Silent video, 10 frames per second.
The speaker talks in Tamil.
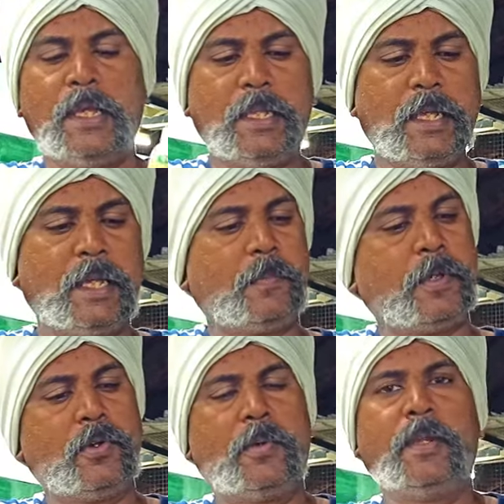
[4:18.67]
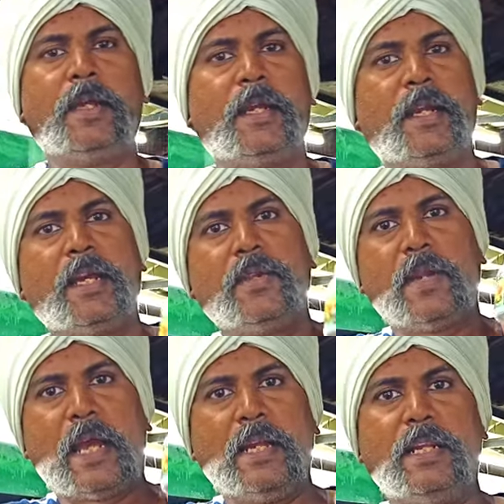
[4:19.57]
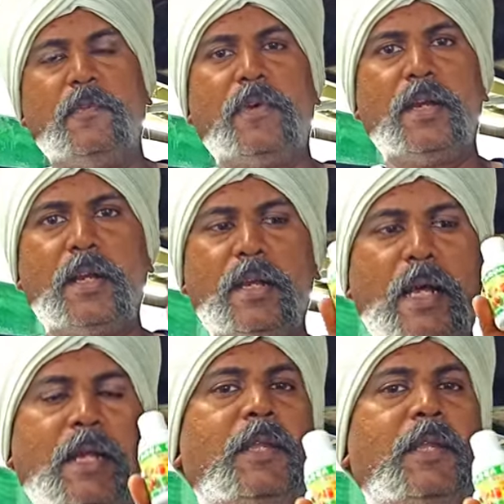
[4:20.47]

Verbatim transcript: இது என்ன பண்ணும் அப்படின்னு கேட்டிங்கன்னா இது ஒரு ஆன்டிஃபங்கல்